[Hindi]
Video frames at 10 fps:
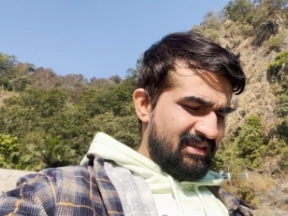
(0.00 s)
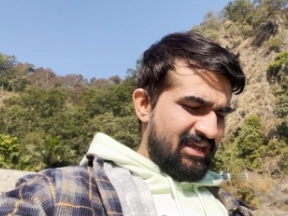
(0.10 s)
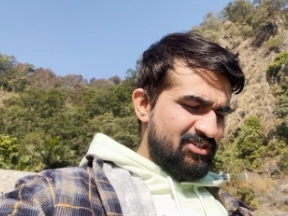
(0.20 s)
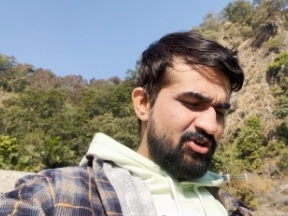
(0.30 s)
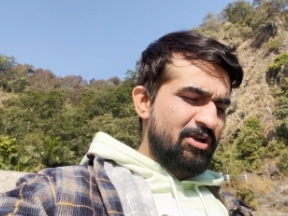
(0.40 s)

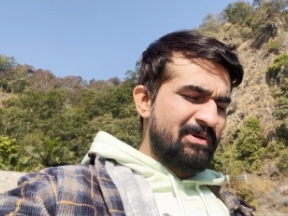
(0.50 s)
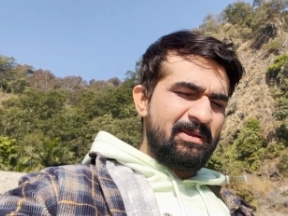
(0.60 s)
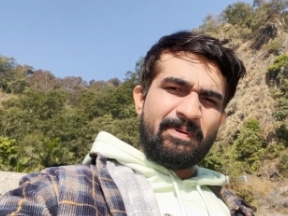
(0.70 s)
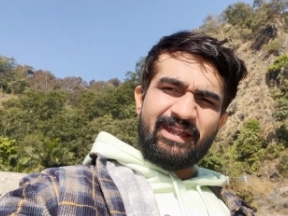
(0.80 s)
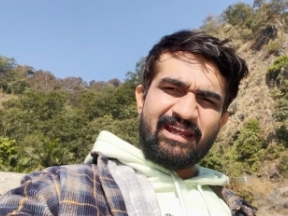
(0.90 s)
इन शॉर्ट मेरी
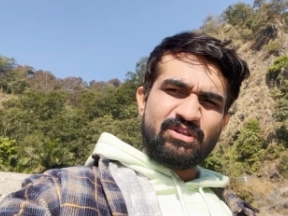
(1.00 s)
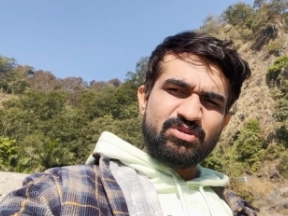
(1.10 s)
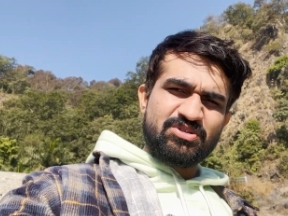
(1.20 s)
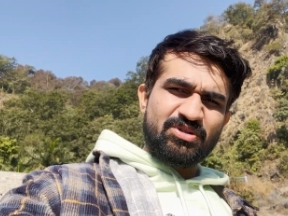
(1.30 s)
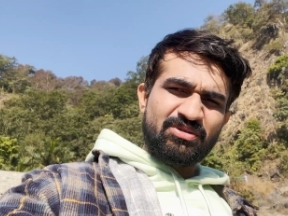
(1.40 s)
फट गई
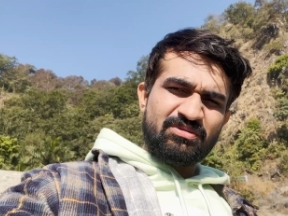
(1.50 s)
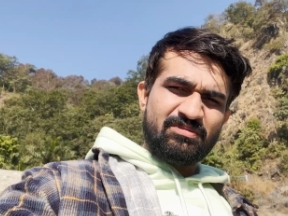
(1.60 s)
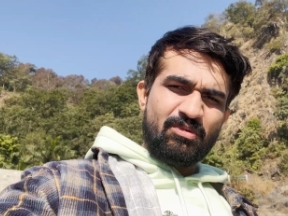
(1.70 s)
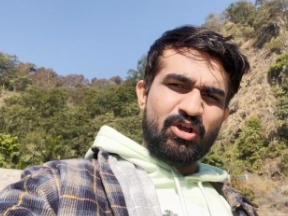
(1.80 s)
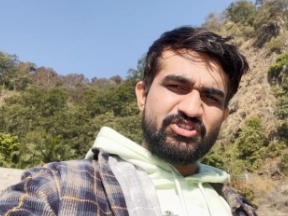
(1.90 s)
दोस्तों
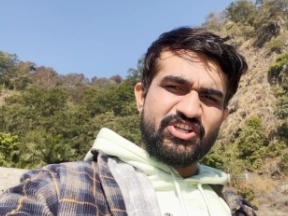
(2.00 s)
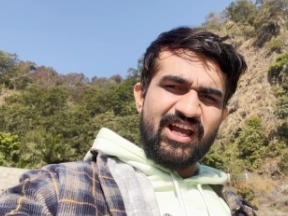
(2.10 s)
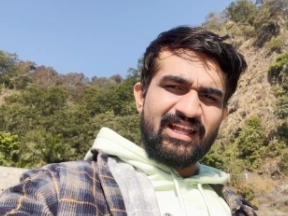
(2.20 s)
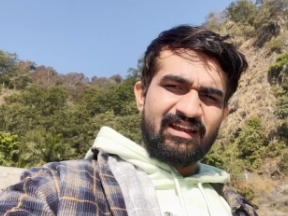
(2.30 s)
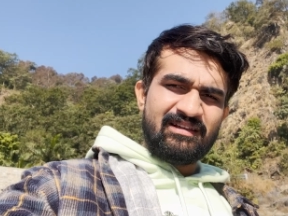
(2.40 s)
बहुत
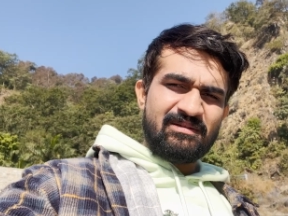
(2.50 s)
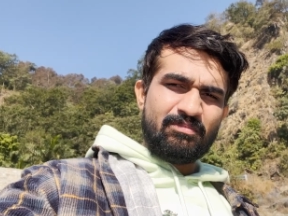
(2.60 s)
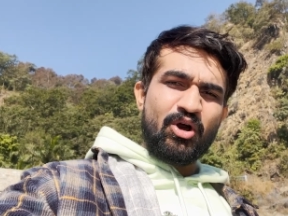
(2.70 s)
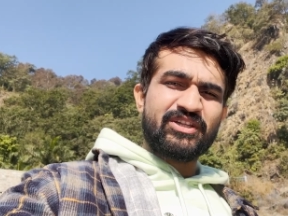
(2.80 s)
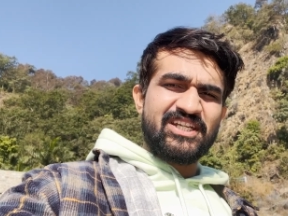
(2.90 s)
ज़्यादा
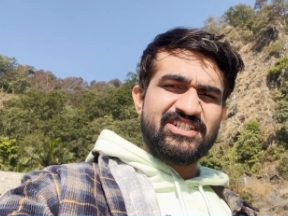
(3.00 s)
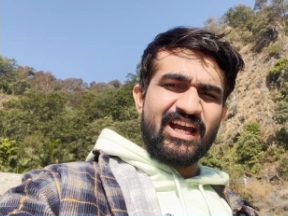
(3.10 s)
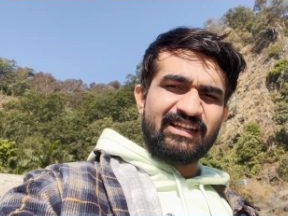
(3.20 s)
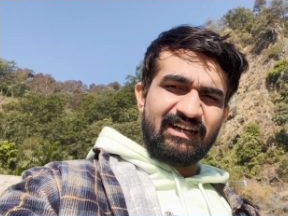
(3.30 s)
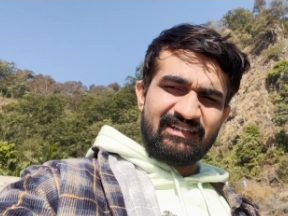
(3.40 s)
बहुत ही
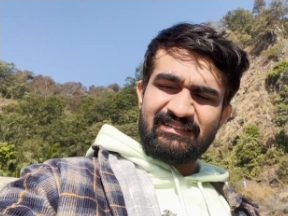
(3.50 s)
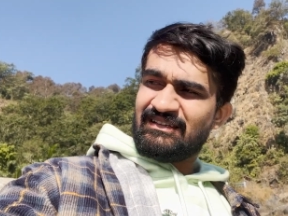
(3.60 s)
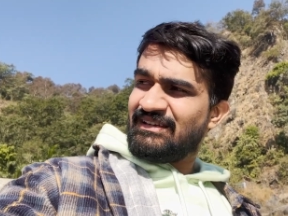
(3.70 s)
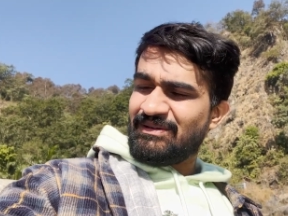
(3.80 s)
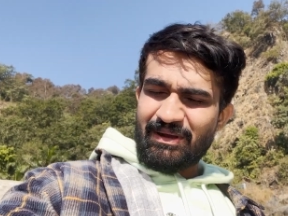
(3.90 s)
ज़्यादा
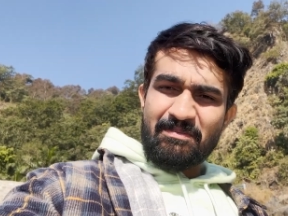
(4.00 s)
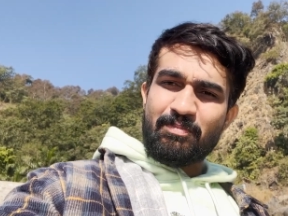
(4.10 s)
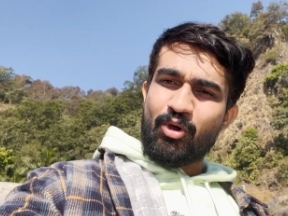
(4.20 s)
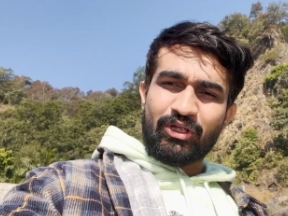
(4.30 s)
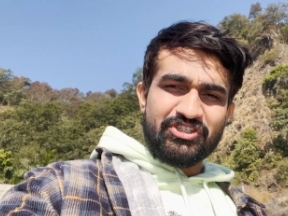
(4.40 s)
भाई
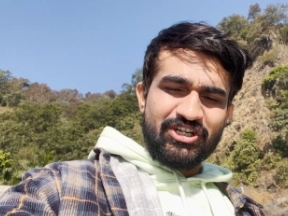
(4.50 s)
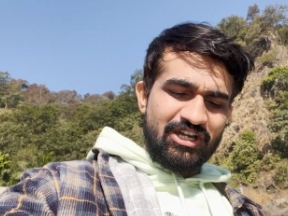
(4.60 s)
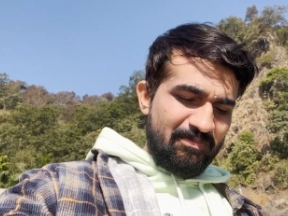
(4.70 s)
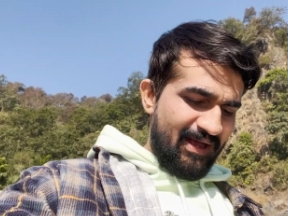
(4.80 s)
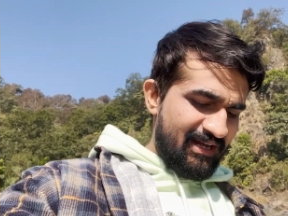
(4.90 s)
बहुत
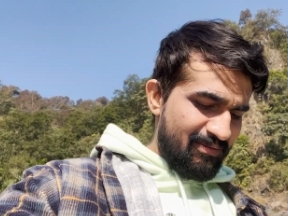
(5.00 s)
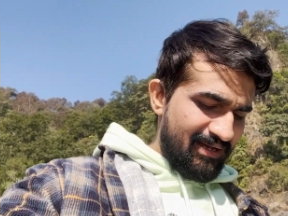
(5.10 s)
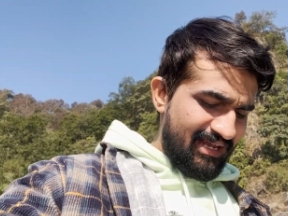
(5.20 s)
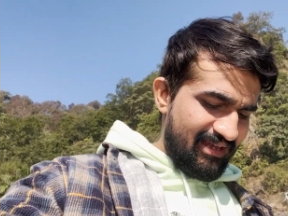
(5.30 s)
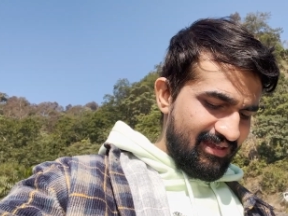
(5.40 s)
चिल्ड पानी है
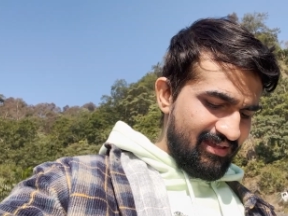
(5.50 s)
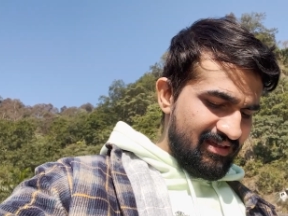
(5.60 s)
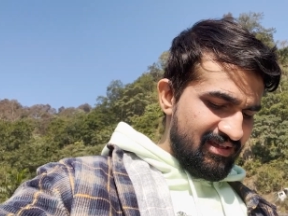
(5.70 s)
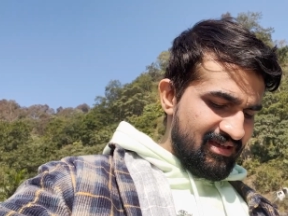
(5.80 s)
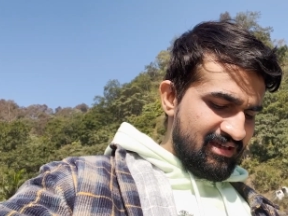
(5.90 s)
भाई
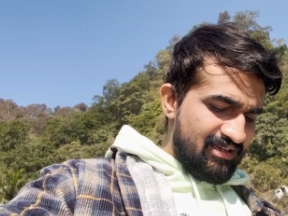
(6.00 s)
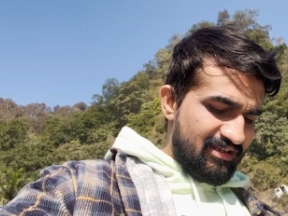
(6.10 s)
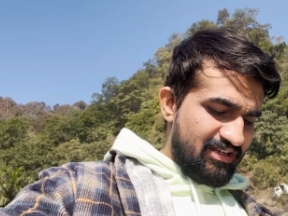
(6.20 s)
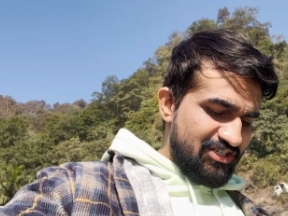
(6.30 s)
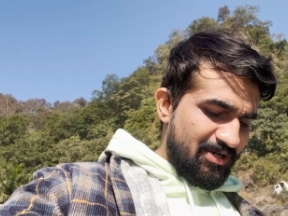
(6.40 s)

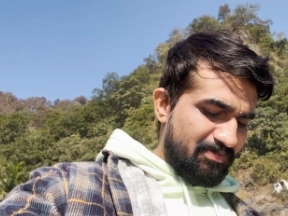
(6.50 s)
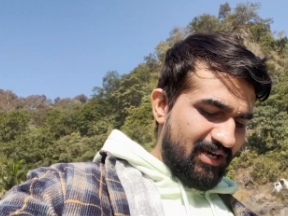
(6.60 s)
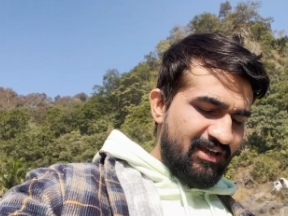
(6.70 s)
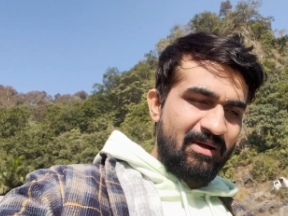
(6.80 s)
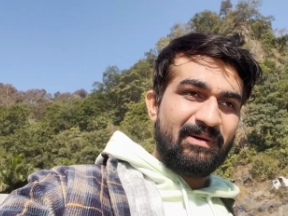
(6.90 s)
गजब
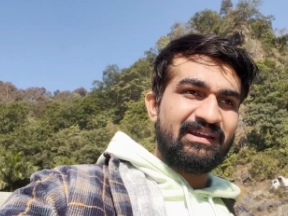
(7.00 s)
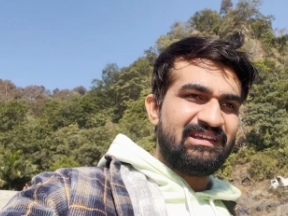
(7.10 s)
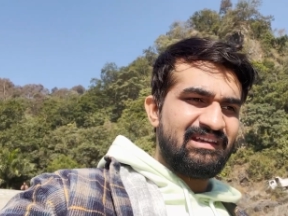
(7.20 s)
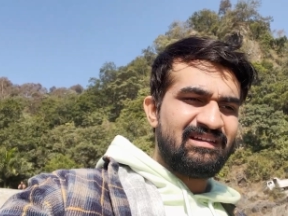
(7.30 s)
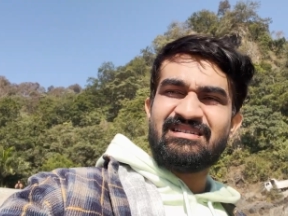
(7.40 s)
ठंडा पानी
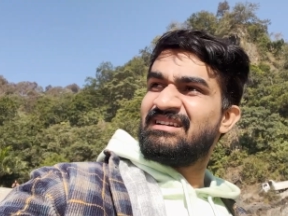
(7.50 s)
है